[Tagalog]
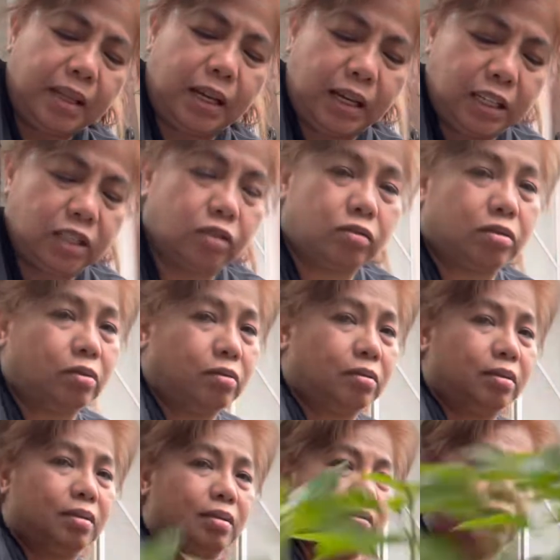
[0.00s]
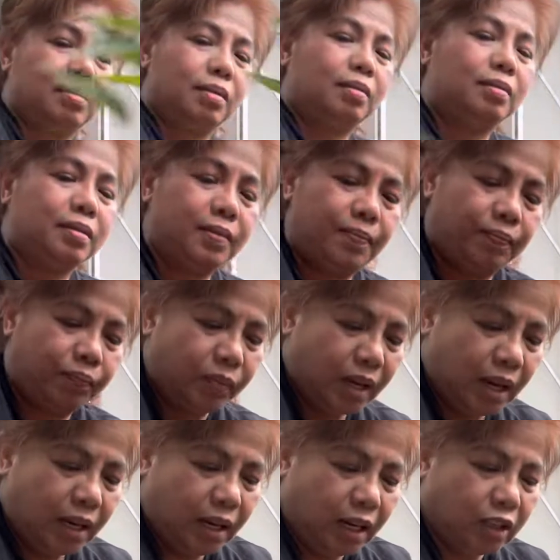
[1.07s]
ang isusunod ko. Oh.
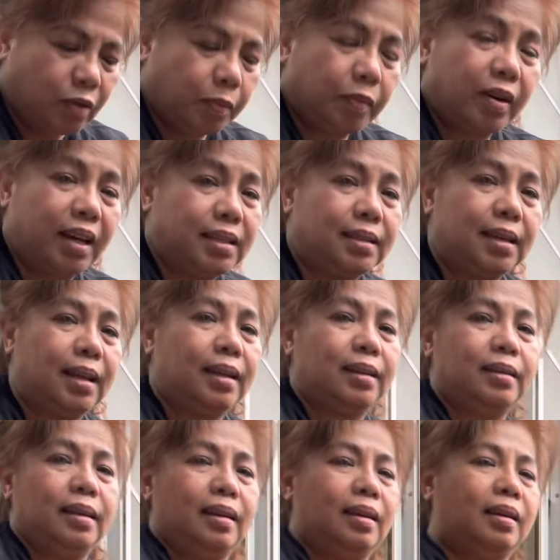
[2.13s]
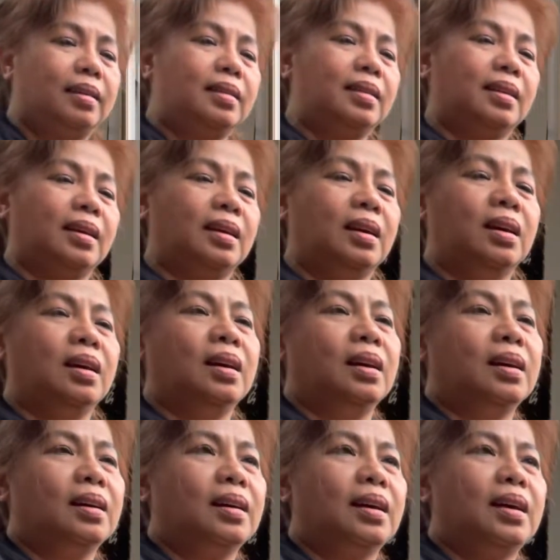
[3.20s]
Ito po ay sili din.
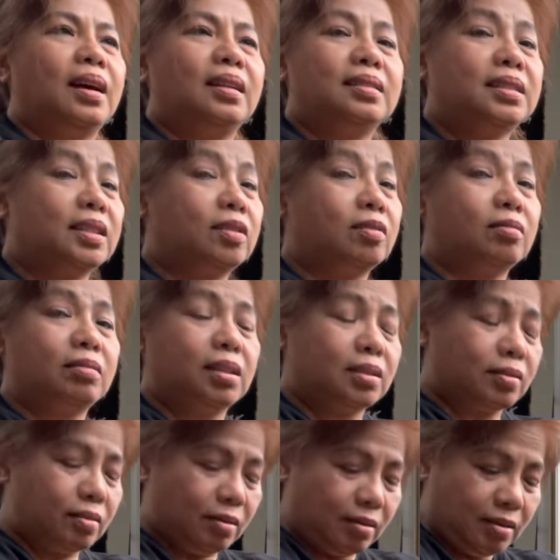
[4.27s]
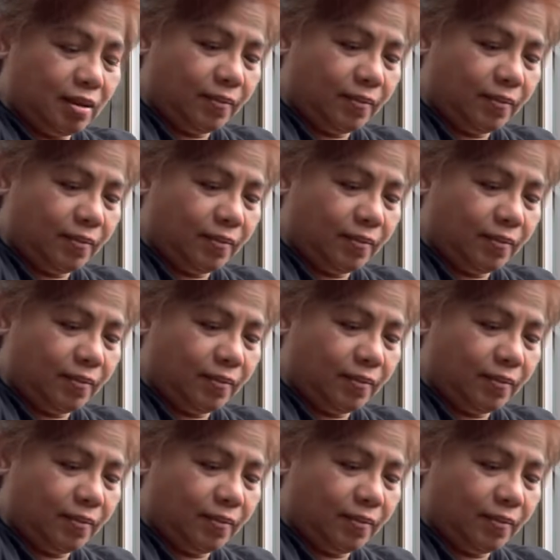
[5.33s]
Kaya lang siguro ito yung